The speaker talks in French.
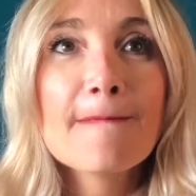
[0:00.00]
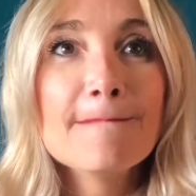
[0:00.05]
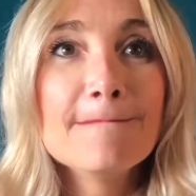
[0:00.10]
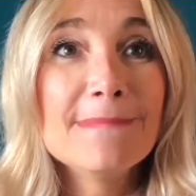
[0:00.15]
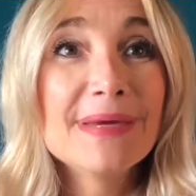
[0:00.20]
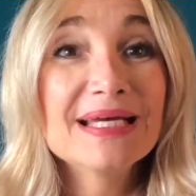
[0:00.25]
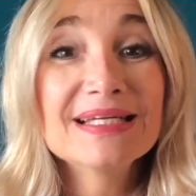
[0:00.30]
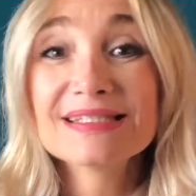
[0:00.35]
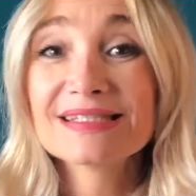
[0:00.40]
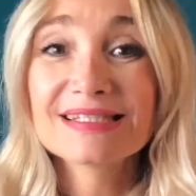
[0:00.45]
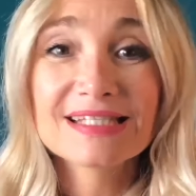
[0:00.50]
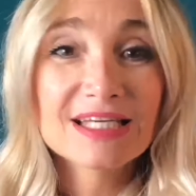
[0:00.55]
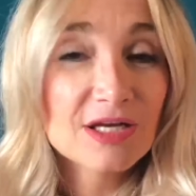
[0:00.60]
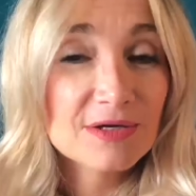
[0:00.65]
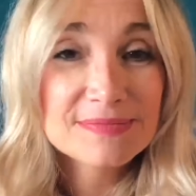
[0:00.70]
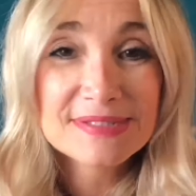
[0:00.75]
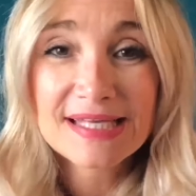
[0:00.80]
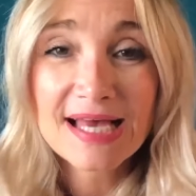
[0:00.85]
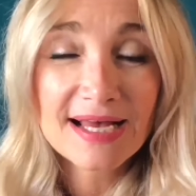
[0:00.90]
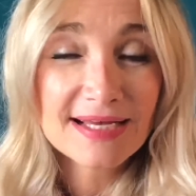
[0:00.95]
Mais c'est
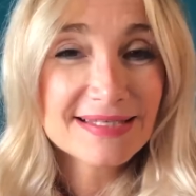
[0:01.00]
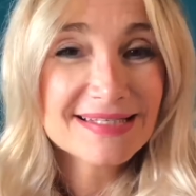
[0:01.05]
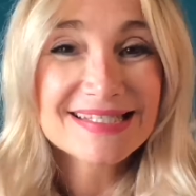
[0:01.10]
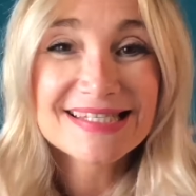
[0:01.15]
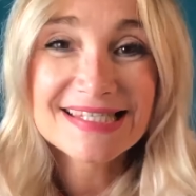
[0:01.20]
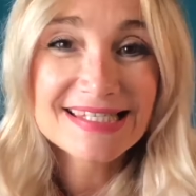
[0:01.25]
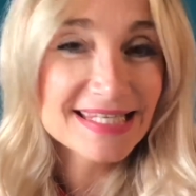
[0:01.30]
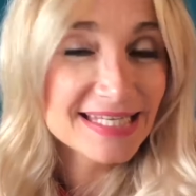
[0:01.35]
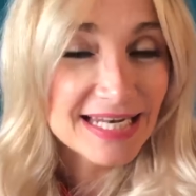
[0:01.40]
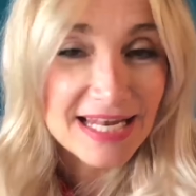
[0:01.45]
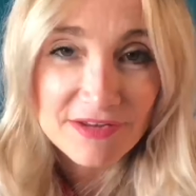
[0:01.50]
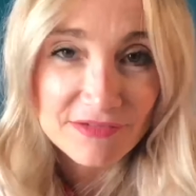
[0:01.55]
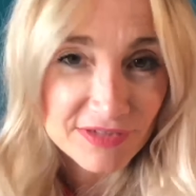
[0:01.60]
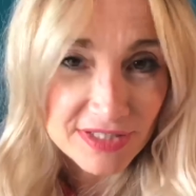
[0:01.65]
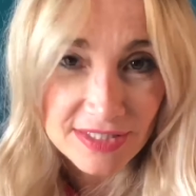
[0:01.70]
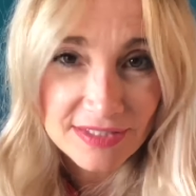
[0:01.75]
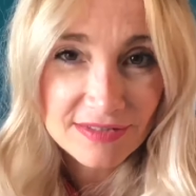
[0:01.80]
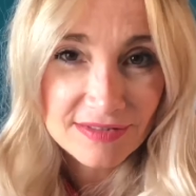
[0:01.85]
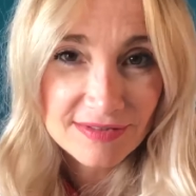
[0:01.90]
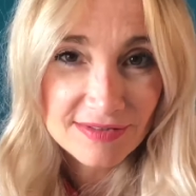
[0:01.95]
comme ça, c'est la vie.